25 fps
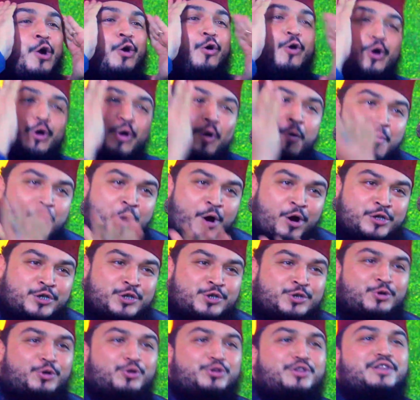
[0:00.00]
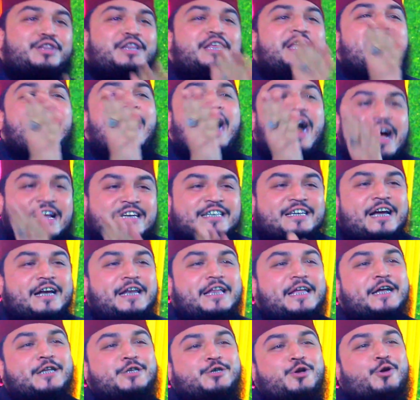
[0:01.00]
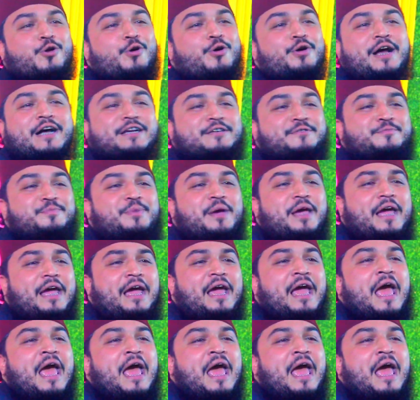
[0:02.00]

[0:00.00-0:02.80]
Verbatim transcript: কোনো মকসুদ নিয়ে আশা নিয়ে যখন আসবে